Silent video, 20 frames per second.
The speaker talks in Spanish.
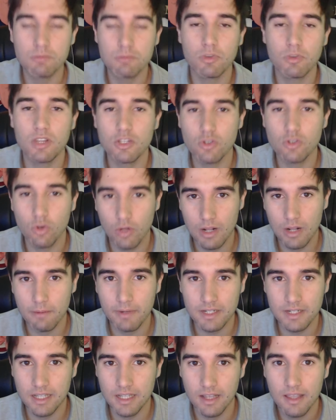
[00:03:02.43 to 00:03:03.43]
De hecho, gol de
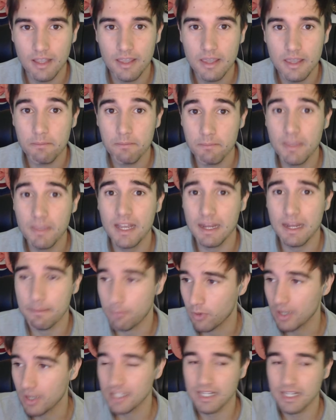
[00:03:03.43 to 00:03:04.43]
Barça viene
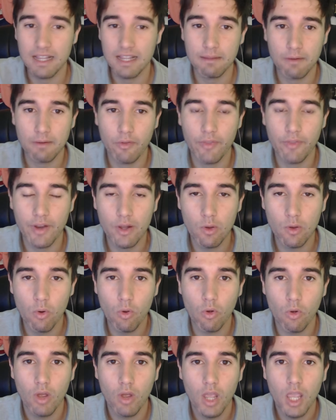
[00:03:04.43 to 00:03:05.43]
por la salida de balón de Araujo.